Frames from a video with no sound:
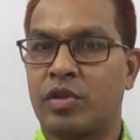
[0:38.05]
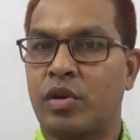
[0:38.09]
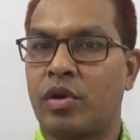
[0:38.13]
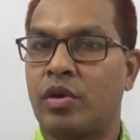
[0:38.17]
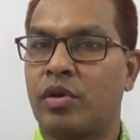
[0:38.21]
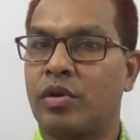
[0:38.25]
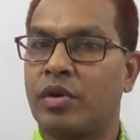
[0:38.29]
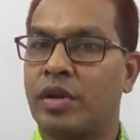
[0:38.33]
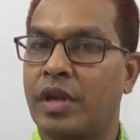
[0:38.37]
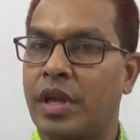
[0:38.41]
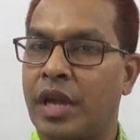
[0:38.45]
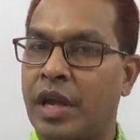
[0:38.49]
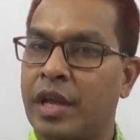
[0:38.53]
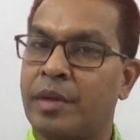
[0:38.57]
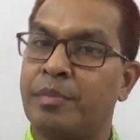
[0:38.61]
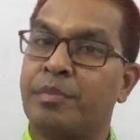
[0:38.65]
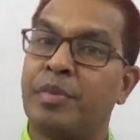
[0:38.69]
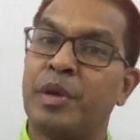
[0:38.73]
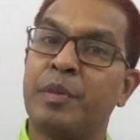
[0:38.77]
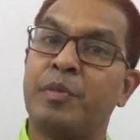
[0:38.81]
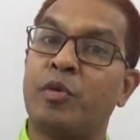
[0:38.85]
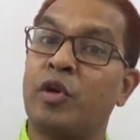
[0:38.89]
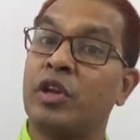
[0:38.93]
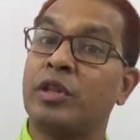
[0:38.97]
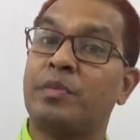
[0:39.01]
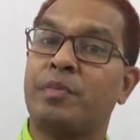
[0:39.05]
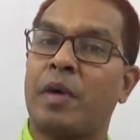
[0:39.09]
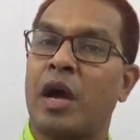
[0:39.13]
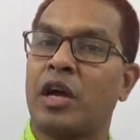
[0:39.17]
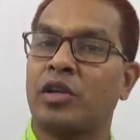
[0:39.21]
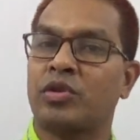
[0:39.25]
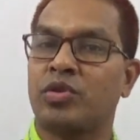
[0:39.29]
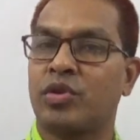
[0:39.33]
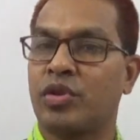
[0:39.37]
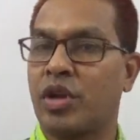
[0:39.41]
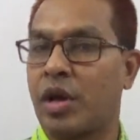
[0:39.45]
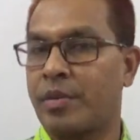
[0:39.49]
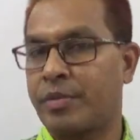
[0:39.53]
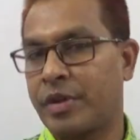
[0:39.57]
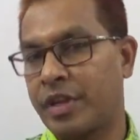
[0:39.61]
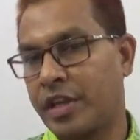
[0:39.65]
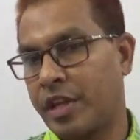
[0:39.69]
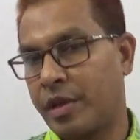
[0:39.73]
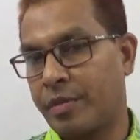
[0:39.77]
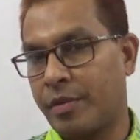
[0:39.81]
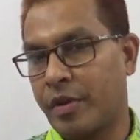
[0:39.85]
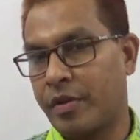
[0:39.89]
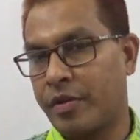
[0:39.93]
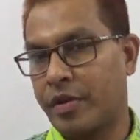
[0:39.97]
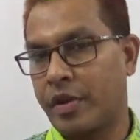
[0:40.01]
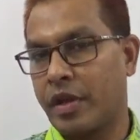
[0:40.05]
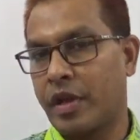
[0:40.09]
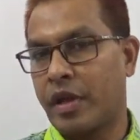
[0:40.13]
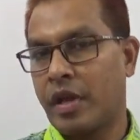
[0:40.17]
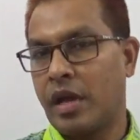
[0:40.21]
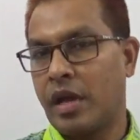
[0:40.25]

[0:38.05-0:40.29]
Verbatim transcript: তখন এর বিপরীত ফাংশন আমি কিভাবে